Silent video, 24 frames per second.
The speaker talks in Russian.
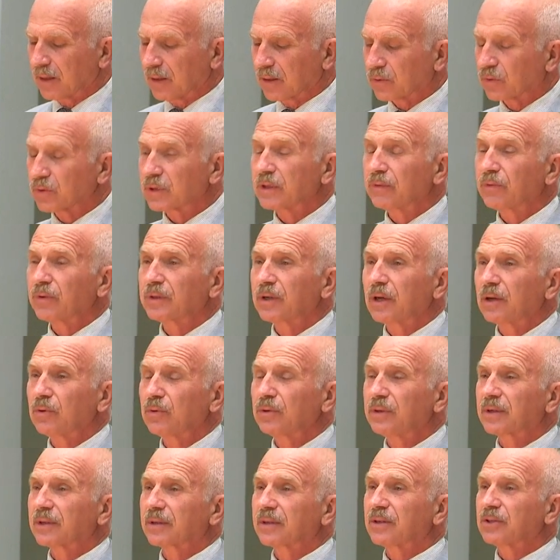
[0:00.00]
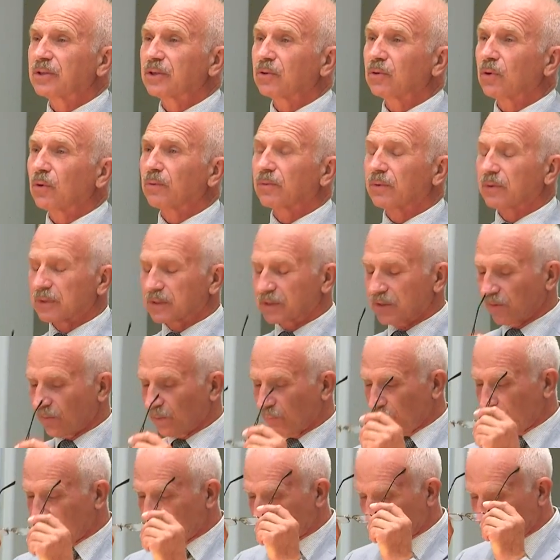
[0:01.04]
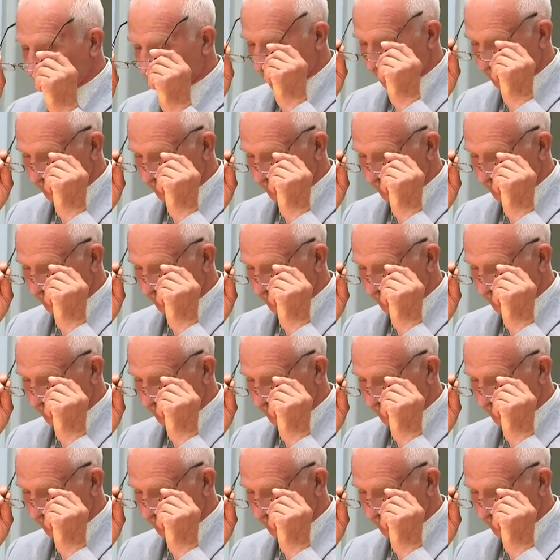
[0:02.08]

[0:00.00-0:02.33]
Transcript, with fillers: Но сегодня люди разочаровываются в Боге,